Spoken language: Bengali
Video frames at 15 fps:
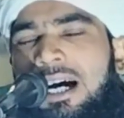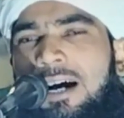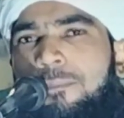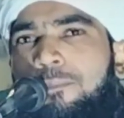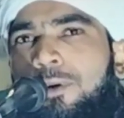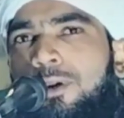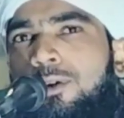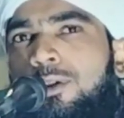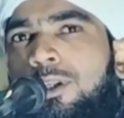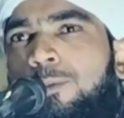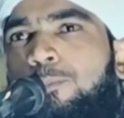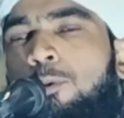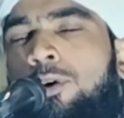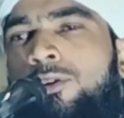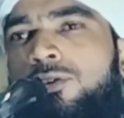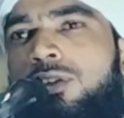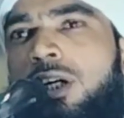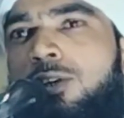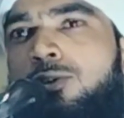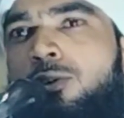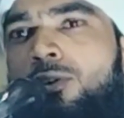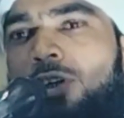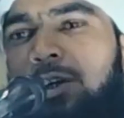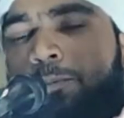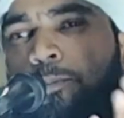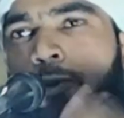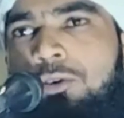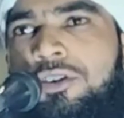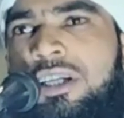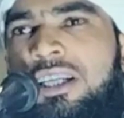আপনি যদি পঞ্চাশ জনকে
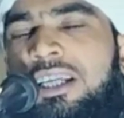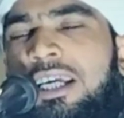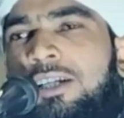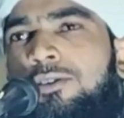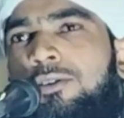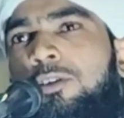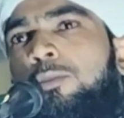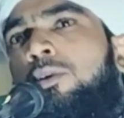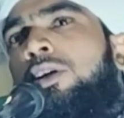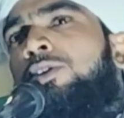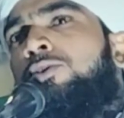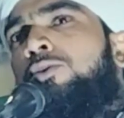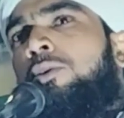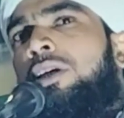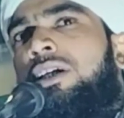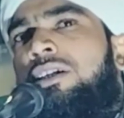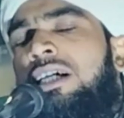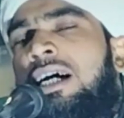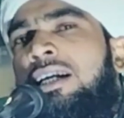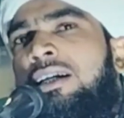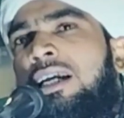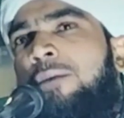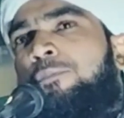বটি নিয়ে যদি বলেন জোরে টান